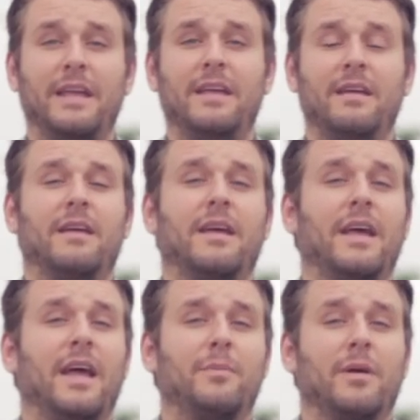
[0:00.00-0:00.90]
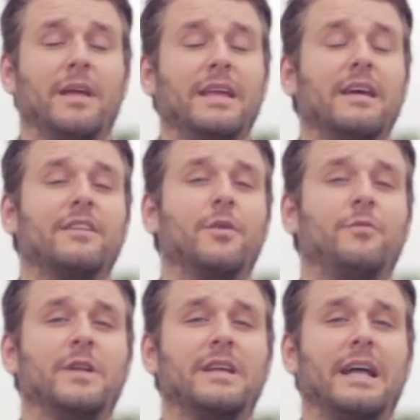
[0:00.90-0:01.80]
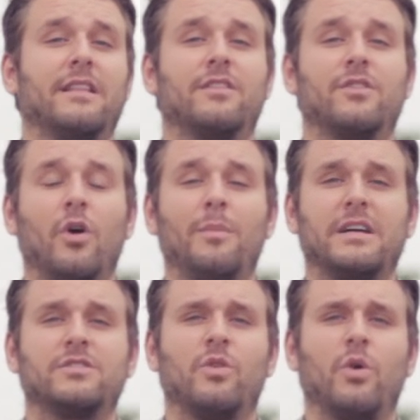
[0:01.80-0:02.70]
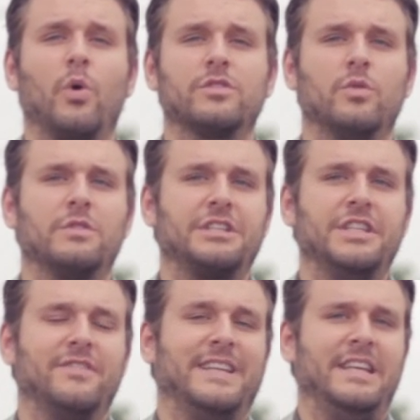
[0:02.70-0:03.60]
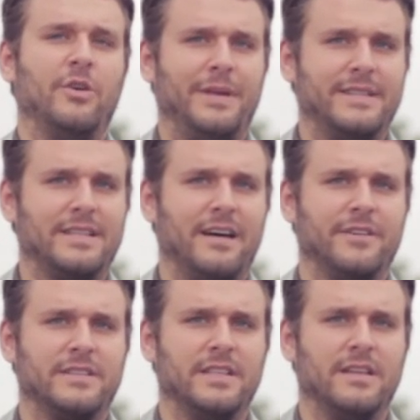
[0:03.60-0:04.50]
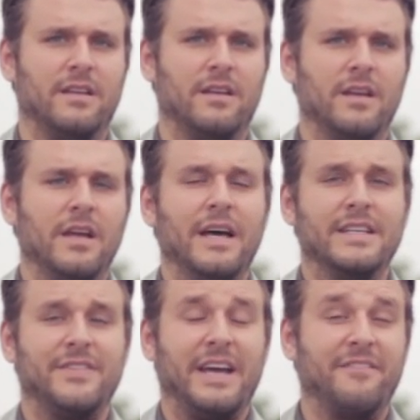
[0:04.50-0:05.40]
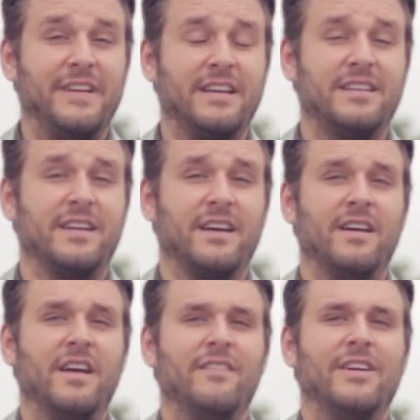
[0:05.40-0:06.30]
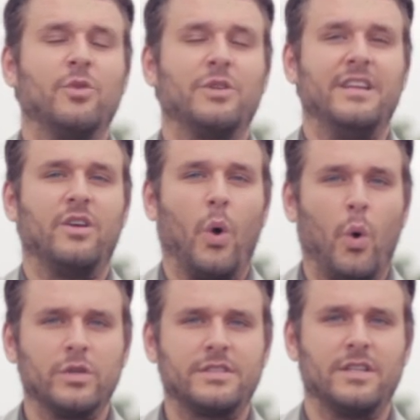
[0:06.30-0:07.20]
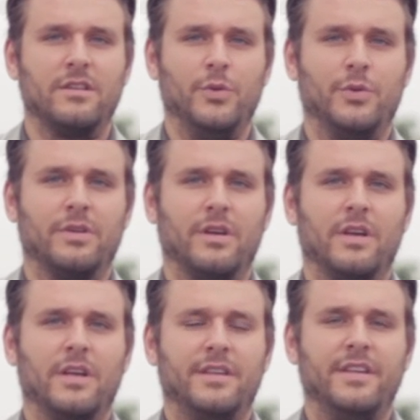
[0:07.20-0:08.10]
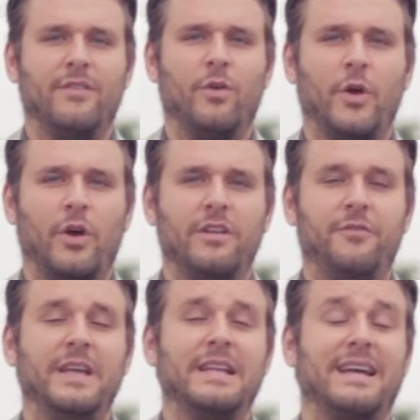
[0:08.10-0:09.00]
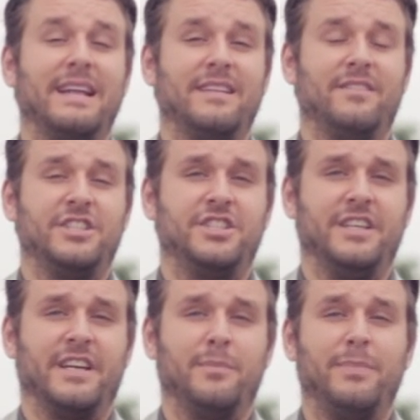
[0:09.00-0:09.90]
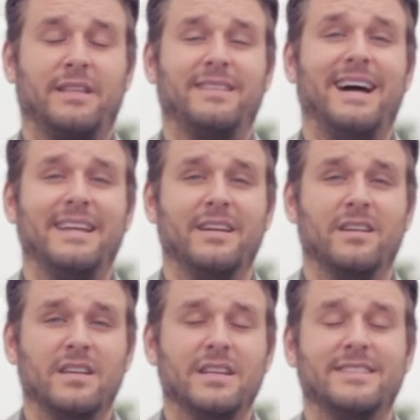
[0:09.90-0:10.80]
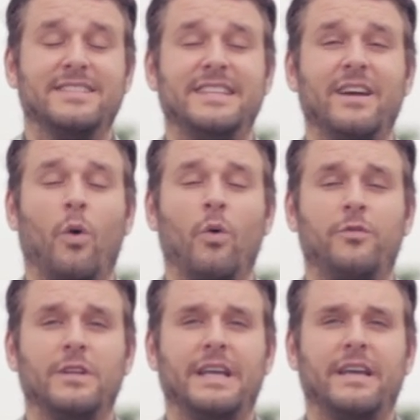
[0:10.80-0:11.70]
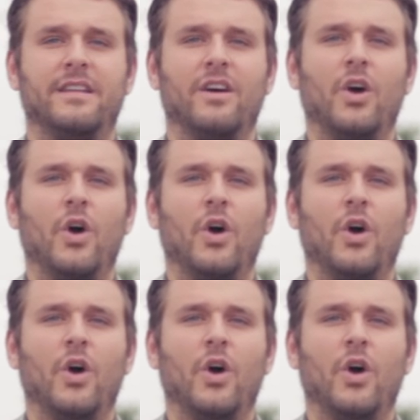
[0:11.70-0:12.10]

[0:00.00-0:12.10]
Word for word: ich, eben, ich habe nicht viel Geld, da macht es keinen großen Unterschied, wenn ich euch jetzt das erzähle. Es wäre wichtiger, wenn auch die grossen Leute, die, die wirklich viel Geld investieren, die Parteien, dass die offenlegen,